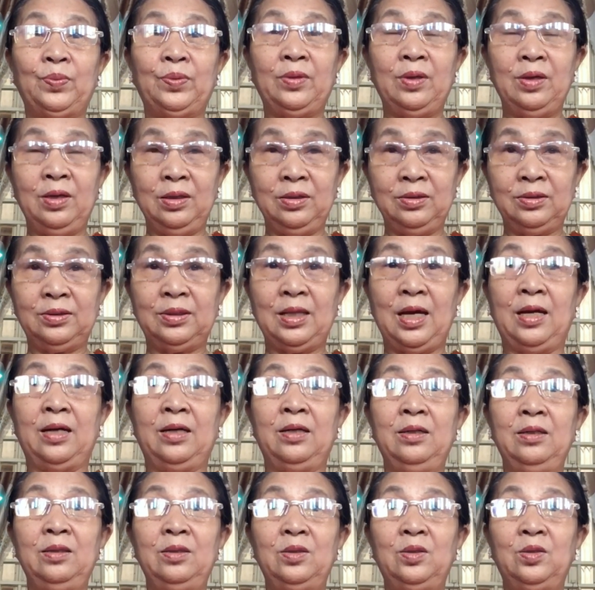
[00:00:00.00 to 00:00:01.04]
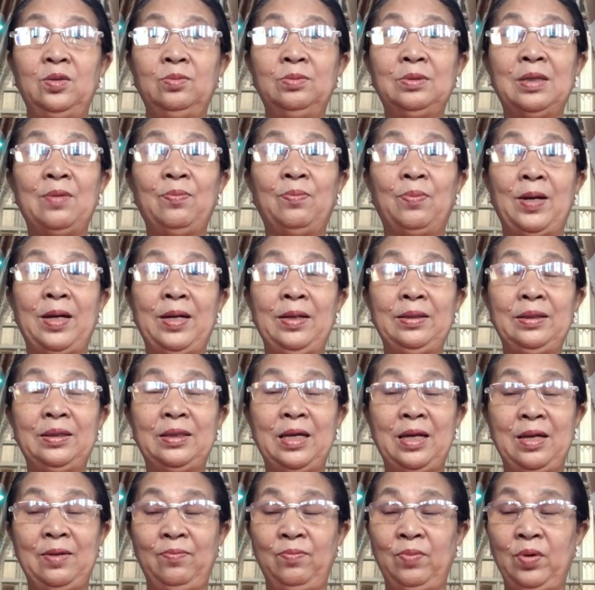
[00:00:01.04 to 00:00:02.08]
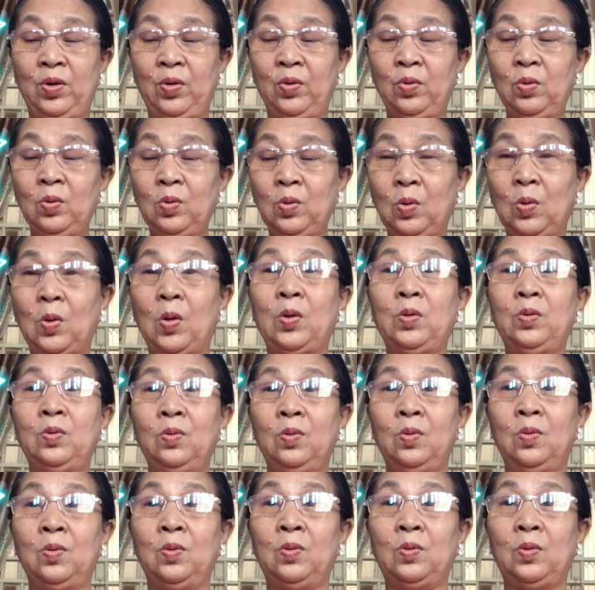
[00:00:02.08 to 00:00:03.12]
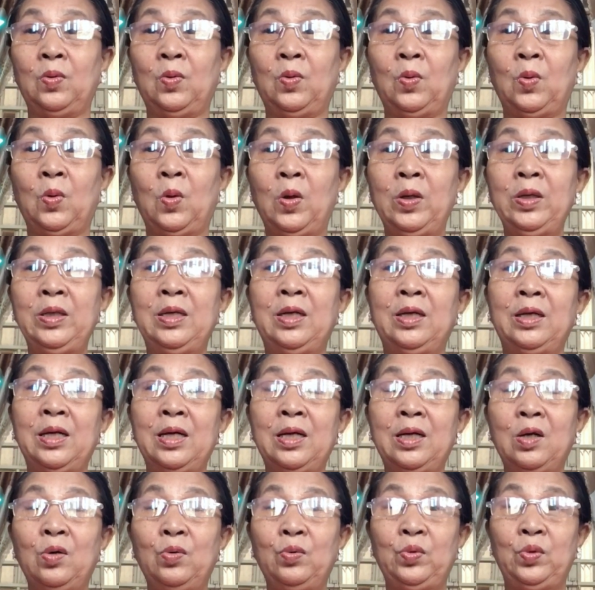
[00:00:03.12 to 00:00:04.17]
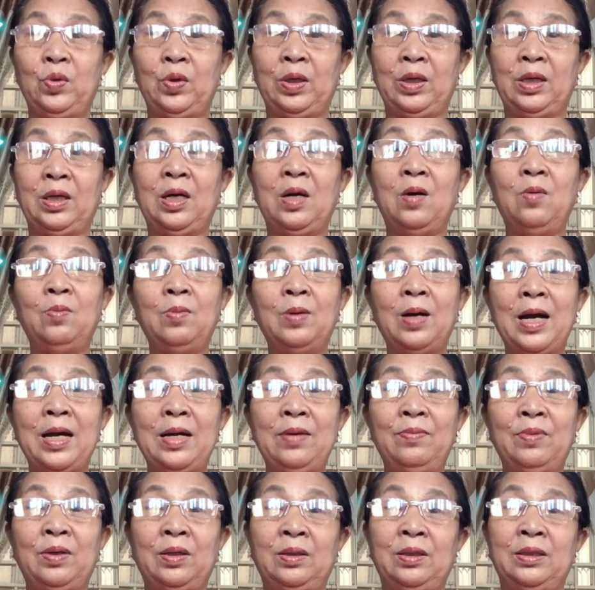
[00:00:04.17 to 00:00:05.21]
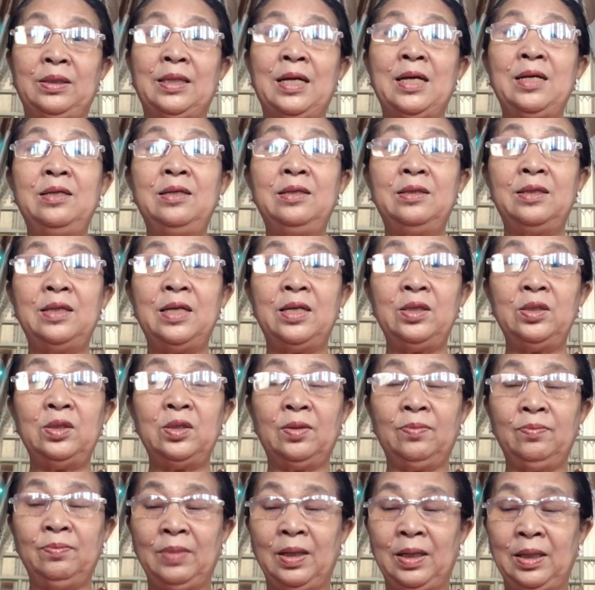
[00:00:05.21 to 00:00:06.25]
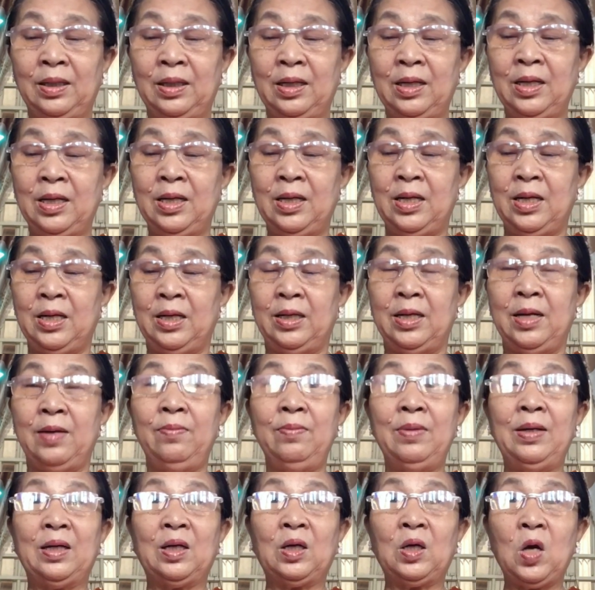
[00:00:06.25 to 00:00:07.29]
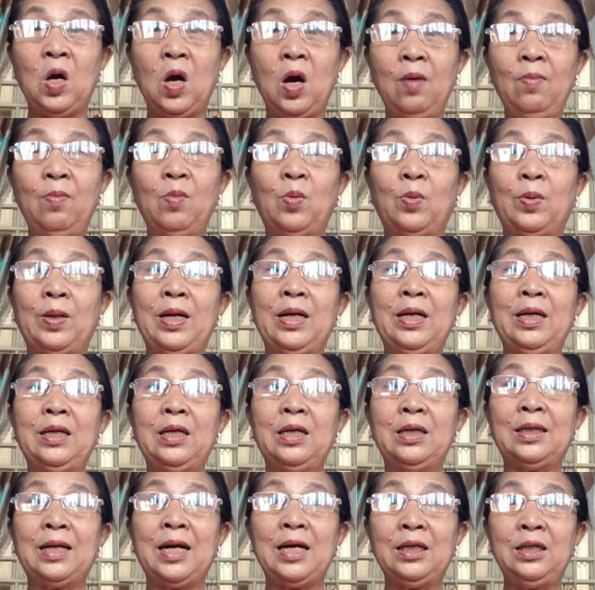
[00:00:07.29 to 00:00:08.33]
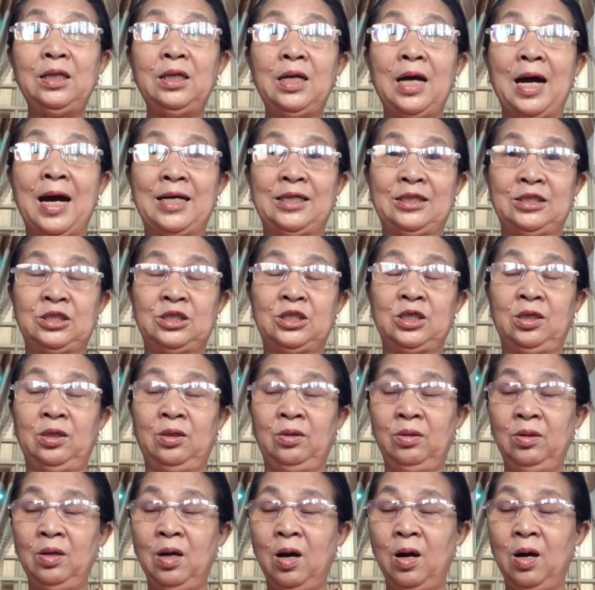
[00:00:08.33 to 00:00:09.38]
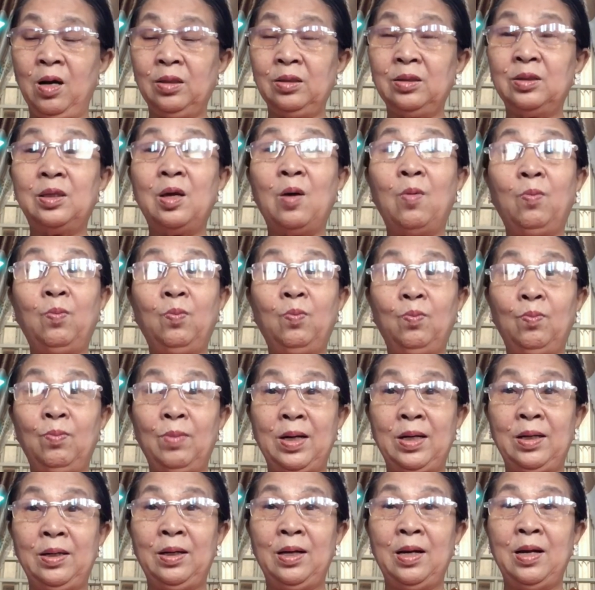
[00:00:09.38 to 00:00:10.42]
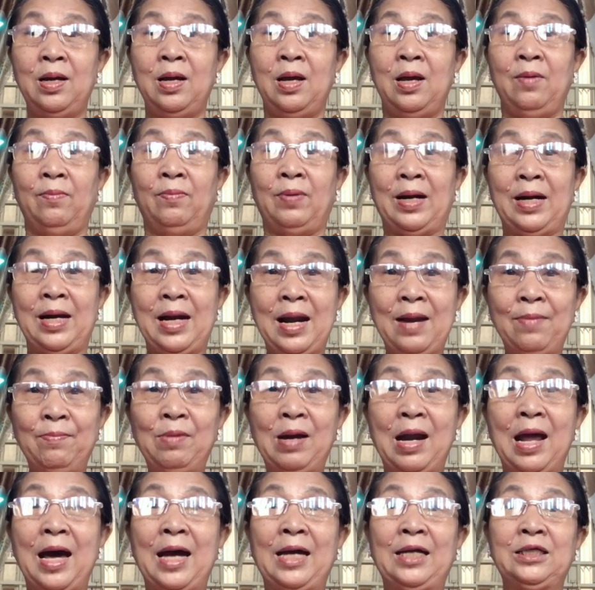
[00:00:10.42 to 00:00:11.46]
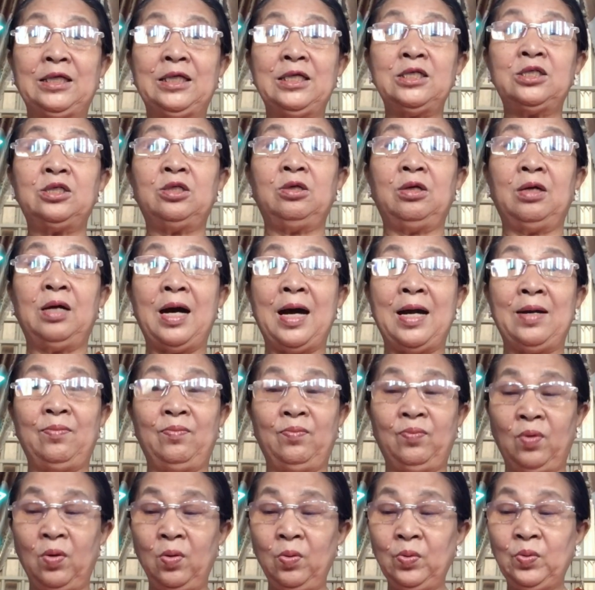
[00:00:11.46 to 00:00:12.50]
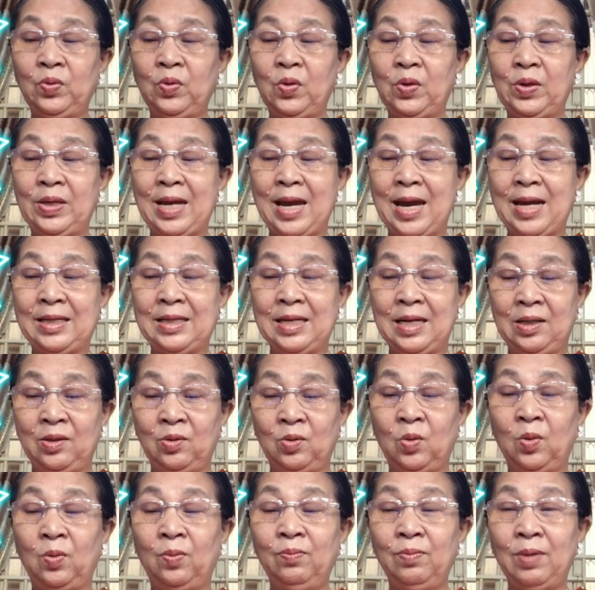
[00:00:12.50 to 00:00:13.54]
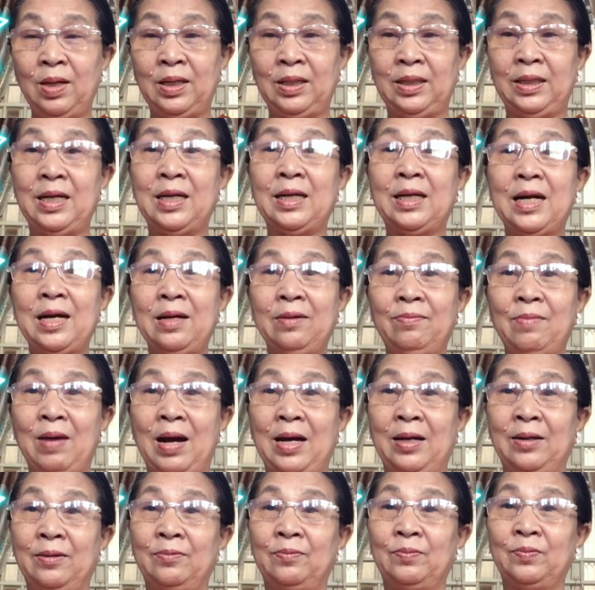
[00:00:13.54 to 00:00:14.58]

thức tỉnh chúng ta phải tìm hiểu cội nguồn của những cái câu chuyện không hay mà người ta đưa đến cho mình để mình có một cái cách hành xử nó thông minh và đem lại cái sự hạnh phúc cho gia đình của mình nha các bạn